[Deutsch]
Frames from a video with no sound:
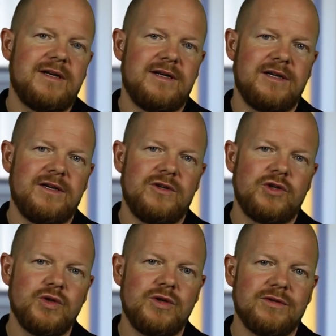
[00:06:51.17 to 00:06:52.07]
äh,
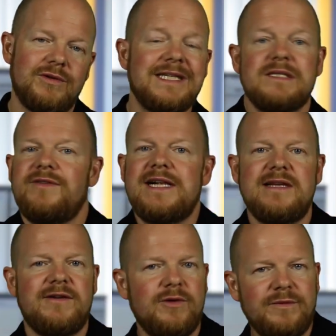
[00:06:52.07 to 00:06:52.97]
short und jetzt
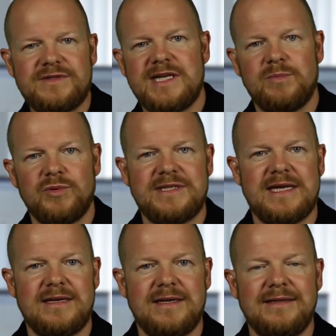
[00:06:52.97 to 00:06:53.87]
fällt ja 50
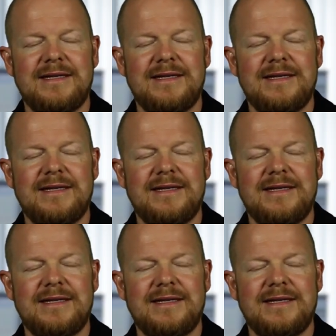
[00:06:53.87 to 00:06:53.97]
Prozent, ne?